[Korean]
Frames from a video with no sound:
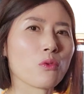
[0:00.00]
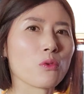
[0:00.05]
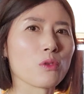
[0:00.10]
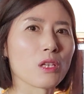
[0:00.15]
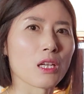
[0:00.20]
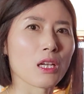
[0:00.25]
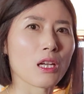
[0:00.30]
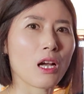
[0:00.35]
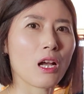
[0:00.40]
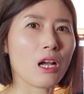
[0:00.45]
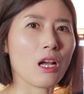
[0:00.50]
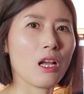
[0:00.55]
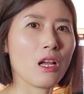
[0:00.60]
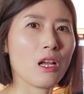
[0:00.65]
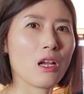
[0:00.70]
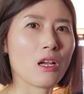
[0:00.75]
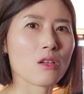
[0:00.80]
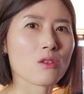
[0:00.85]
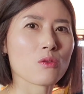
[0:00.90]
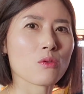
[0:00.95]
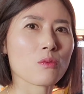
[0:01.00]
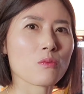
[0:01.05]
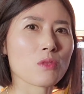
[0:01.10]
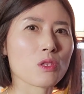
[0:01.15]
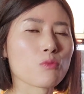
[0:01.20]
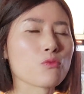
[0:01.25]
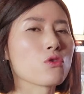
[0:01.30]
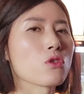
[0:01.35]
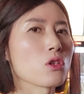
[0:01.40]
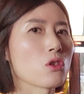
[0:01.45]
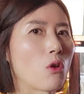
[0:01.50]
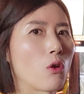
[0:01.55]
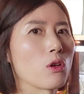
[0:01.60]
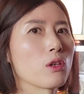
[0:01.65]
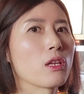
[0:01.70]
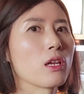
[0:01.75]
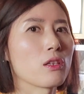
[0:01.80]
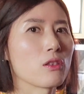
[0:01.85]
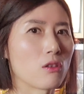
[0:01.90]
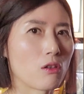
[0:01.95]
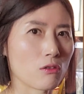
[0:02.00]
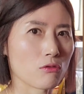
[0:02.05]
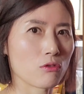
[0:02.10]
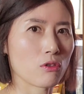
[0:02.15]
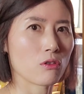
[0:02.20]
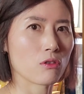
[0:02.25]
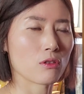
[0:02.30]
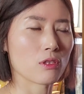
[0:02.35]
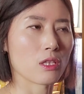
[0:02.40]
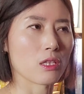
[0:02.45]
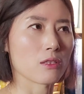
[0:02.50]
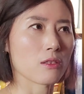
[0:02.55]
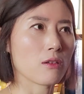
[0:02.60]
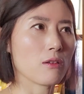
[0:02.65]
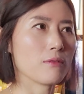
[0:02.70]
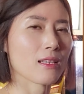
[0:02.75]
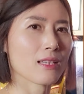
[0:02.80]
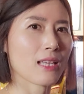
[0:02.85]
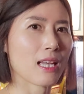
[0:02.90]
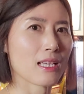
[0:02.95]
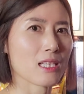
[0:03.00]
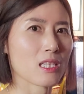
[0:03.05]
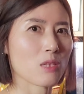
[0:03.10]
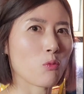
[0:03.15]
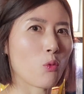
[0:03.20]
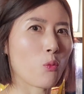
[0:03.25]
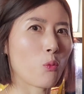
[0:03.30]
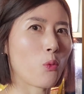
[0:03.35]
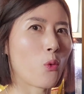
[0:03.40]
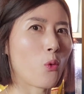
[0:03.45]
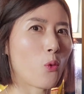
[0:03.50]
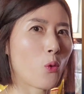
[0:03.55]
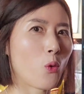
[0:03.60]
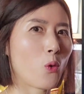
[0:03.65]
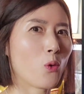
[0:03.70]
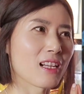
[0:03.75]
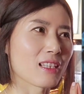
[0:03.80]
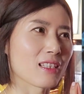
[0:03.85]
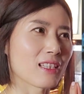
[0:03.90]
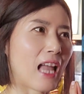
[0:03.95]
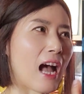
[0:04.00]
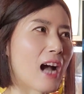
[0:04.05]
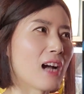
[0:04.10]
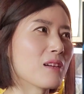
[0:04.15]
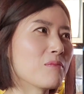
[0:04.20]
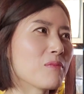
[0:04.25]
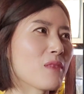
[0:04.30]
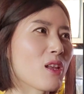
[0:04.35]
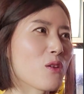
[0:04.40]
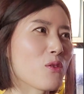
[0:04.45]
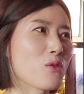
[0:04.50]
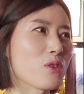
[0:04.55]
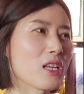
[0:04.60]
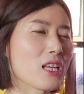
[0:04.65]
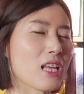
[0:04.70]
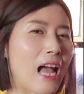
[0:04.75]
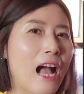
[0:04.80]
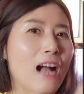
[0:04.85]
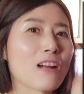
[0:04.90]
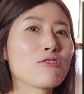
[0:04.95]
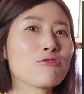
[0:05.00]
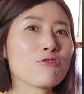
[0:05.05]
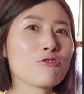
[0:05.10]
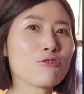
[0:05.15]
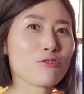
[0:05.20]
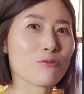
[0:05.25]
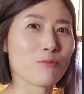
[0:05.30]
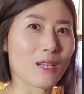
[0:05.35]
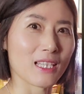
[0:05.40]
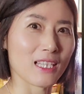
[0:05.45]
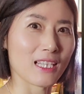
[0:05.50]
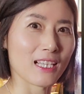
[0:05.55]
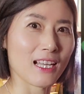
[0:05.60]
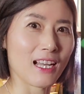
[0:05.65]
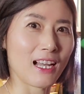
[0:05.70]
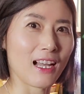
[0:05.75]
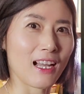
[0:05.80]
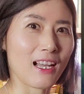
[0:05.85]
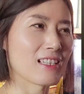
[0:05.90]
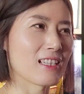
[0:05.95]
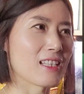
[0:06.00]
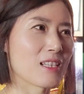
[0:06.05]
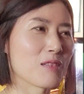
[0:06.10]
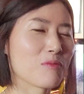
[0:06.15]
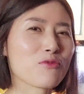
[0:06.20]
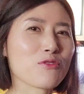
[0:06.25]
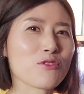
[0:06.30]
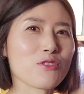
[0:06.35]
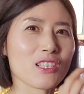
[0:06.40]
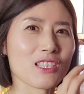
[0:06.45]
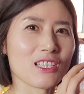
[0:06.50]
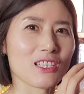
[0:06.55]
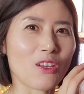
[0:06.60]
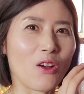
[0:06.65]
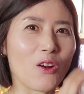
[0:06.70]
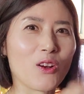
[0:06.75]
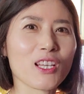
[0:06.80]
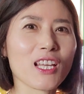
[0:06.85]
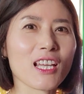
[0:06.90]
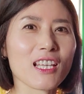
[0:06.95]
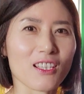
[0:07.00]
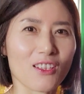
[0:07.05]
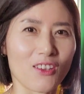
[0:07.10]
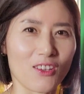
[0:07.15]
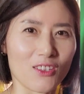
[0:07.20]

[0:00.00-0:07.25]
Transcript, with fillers: 보니까 좀 집중이 덜 되더라고요. 그래서 다시 못 보고 그러니까 다음 내용이 안 궁금하니까 집중이 덜 되는